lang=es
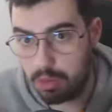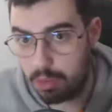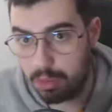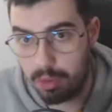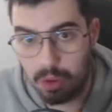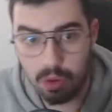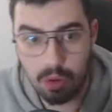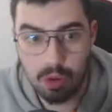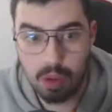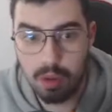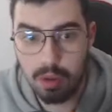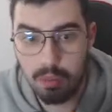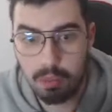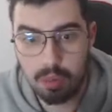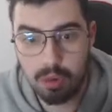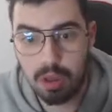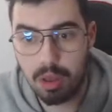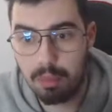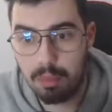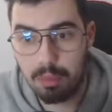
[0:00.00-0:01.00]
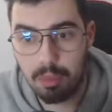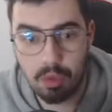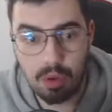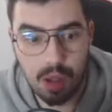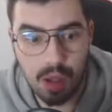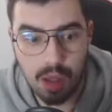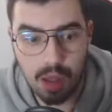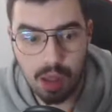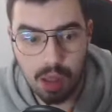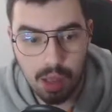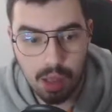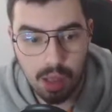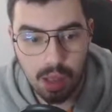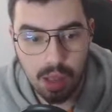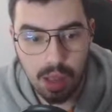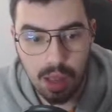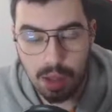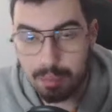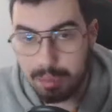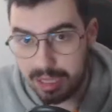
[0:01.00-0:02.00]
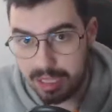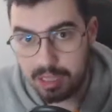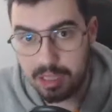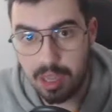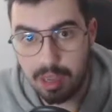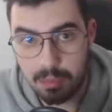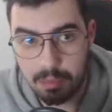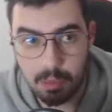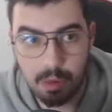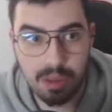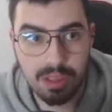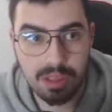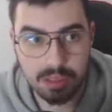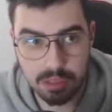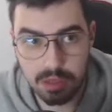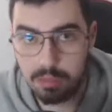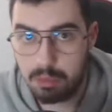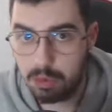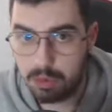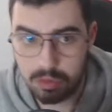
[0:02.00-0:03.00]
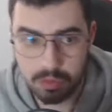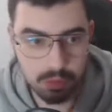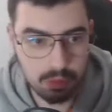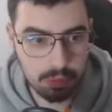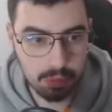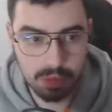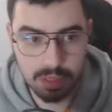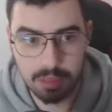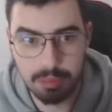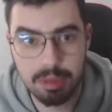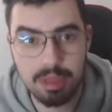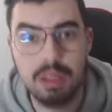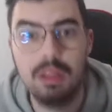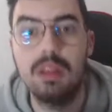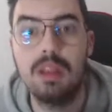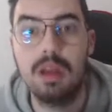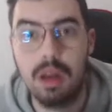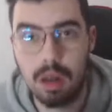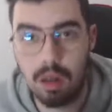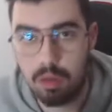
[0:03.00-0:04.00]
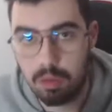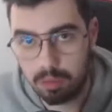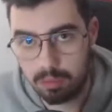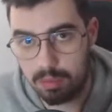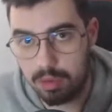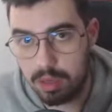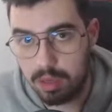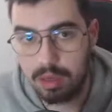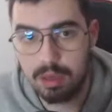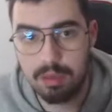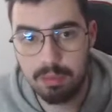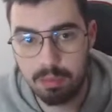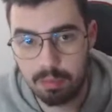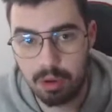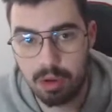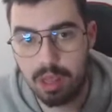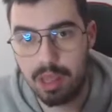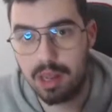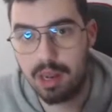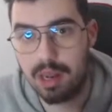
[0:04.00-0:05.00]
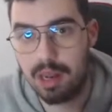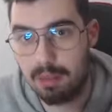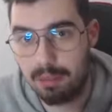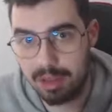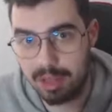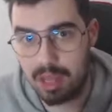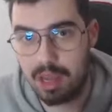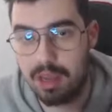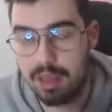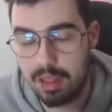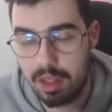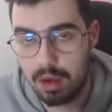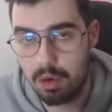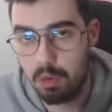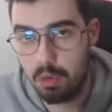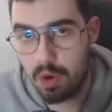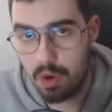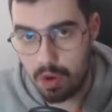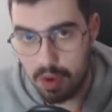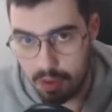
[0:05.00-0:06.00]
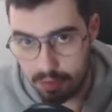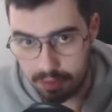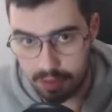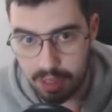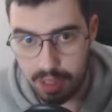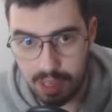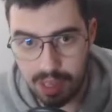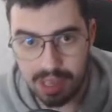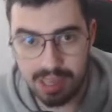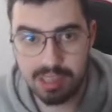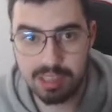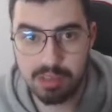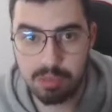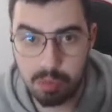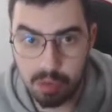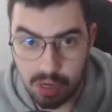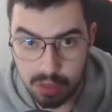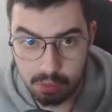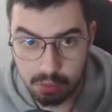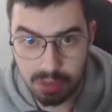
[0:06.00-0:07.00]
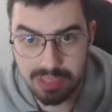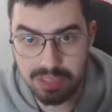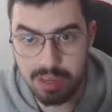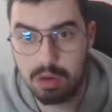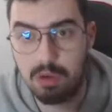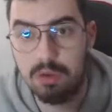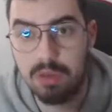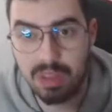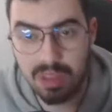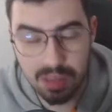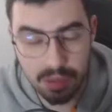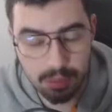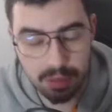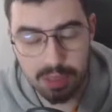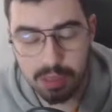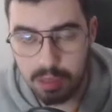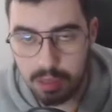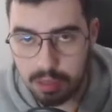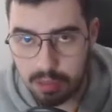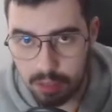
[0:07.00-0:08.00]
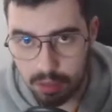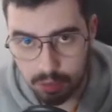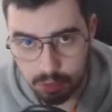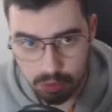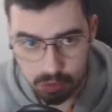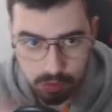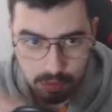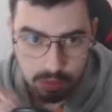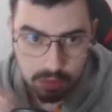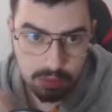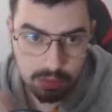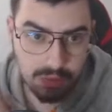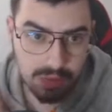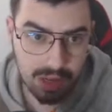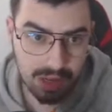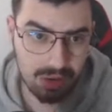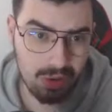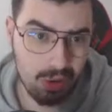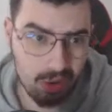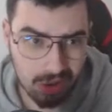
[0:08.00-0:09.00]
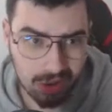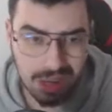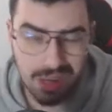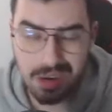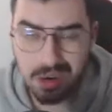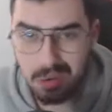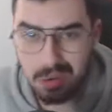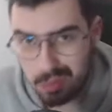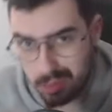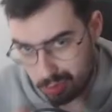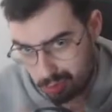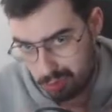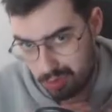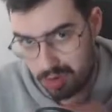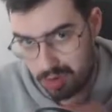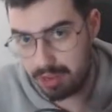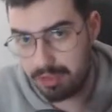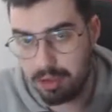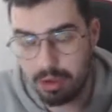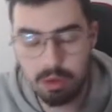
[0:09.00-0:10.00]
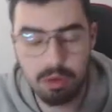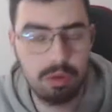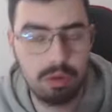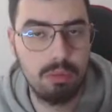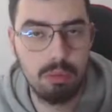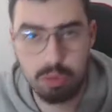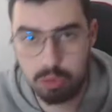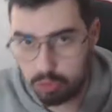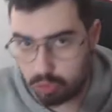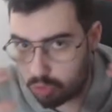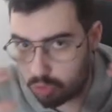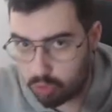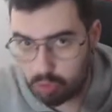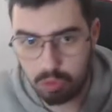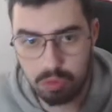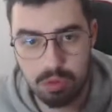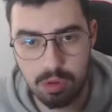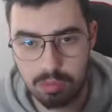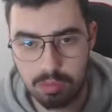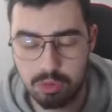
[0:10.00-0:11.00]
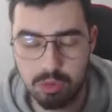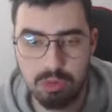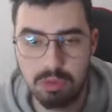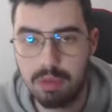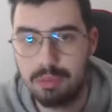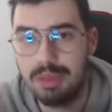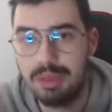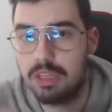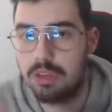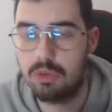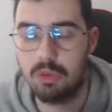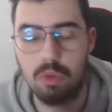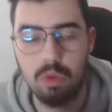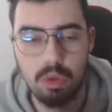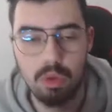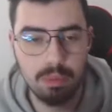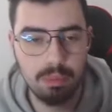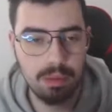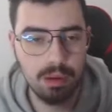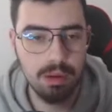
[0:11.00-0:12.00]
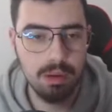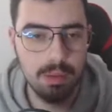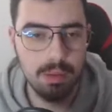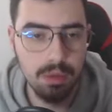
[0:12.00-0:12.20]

veo, por ejemplo, a, a Big Time o a The Sandbox completamente integrado ¿vale? Porque la ventaja que te dan los juegos NFT es que se pueden actualizar constantemente, tanto su tecnología como sus gráficos, como todo, absolutamente todo, ¿vale?